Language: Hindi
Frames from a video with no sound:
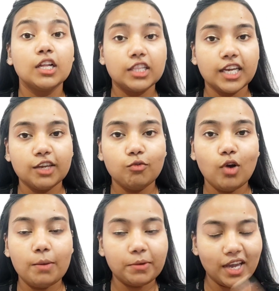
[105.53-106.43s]
ताकि वो
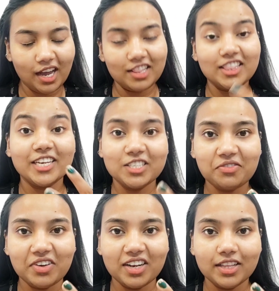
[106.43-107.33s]
आपके अंदर से
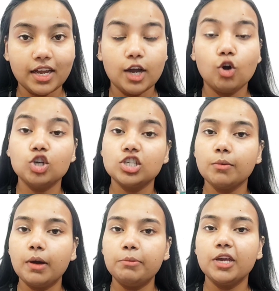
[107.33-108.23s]
फ़र्क दिखाए और जब
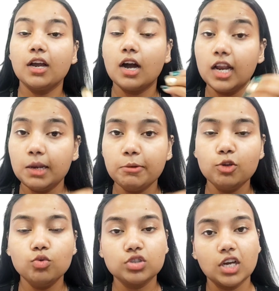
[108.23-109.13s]
आप ये खाने में
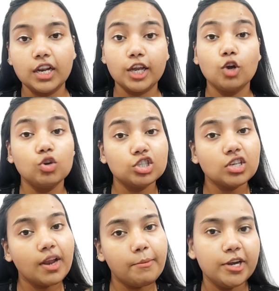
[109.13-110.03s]
यूज़ करेंगे और इस
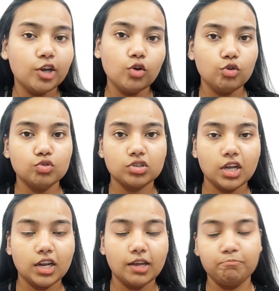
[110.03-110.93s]
रेमेडी को यूज़
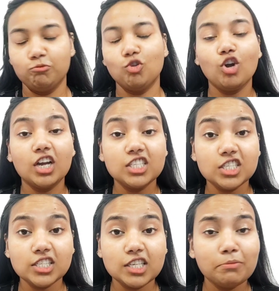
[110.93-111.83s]
करेंगे तो
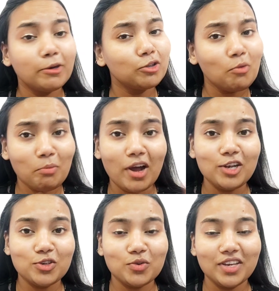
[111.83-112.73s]
गंजे सिर पर तो बाल
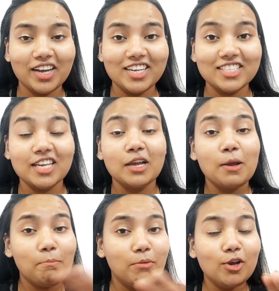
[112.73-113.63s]
छोड़िएगा इस
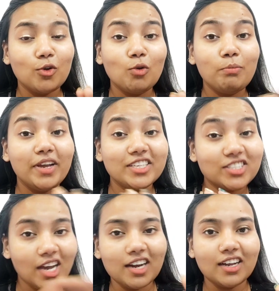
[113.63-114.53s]
बिल्कुल
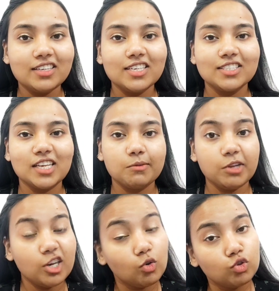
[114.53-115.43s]
बेजान गंजा सर भी
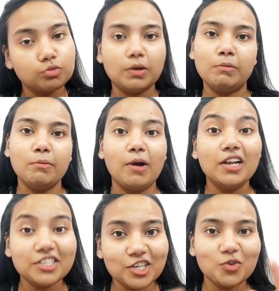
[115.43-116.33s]
है ना उस पर भी
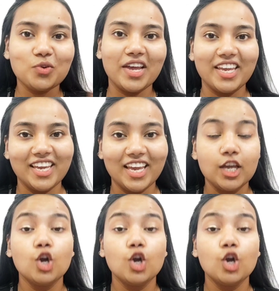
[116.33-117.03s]
बाल जरूर आएंगे